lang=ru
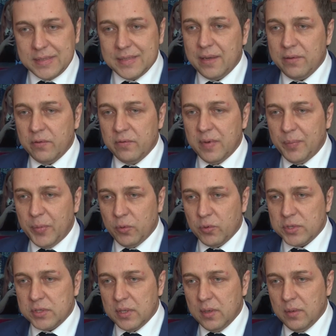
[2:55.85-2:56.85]
ставил
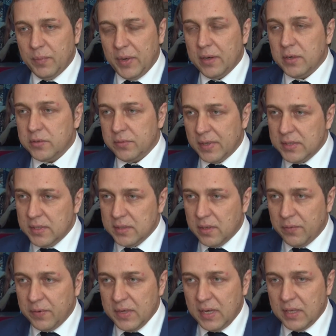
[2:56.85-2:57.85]
вопрос правительству
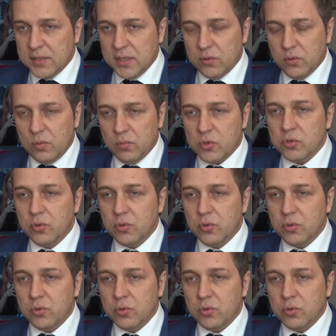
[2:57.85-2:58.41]
Российской Федерации о том,